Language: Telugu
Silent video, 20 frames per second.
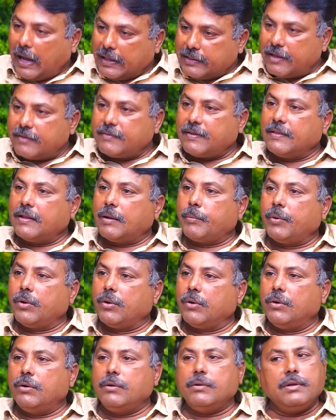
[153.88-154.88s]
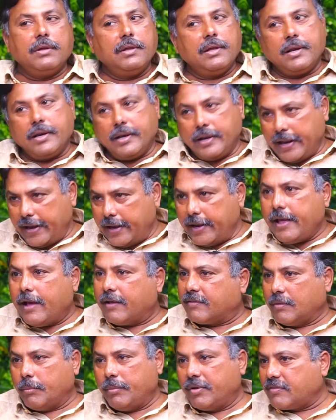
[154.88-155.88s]
అదే సందర్భంలో నిన్నే
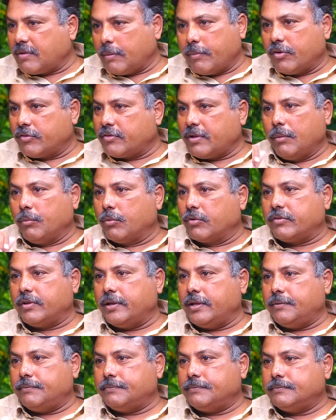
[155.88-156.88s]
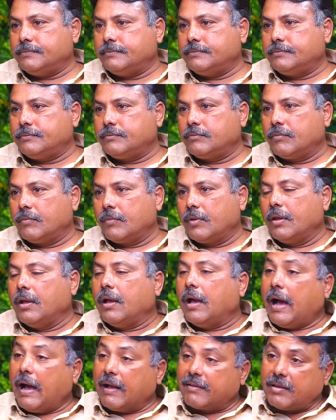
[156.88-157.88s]
అసెంబ్లీ సమావేశాలు ముగిసినాయి
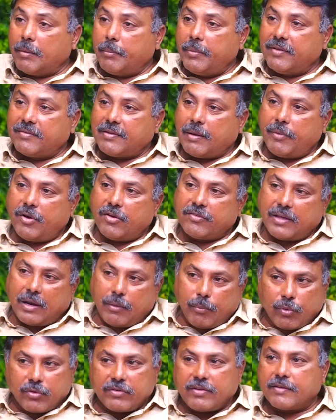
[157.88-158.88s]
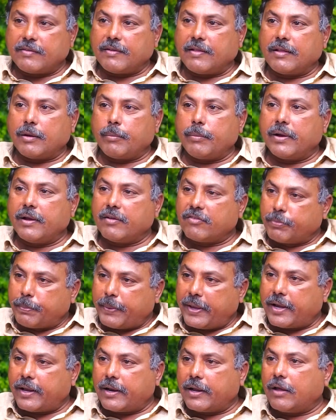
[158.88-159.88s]
అసెంబ్లీ సమావేశాలు ముగిసే సందర్భంగా
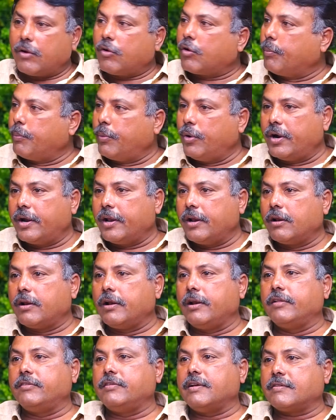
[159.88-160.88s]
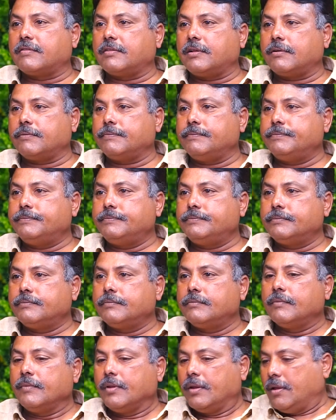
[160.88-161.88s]
స్పీకర్ గారు ఒక బులెటిన్ రిలీజ్ చేస్తారు
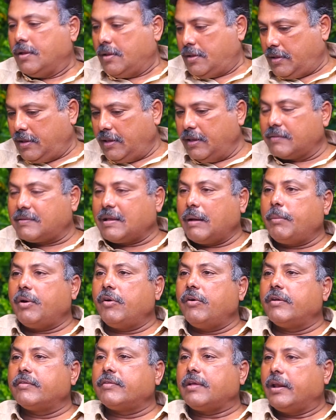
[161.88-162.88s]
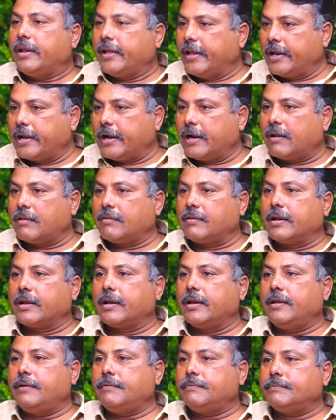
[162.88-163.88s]
ఈ సమావేశాలు ఎన్ని గంటలు
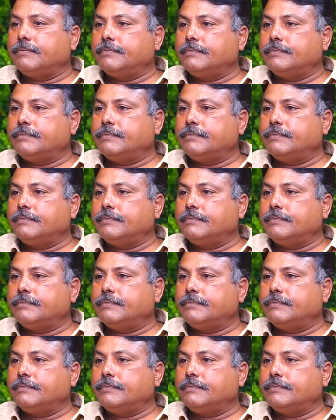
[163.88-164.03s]
జరిగినాయి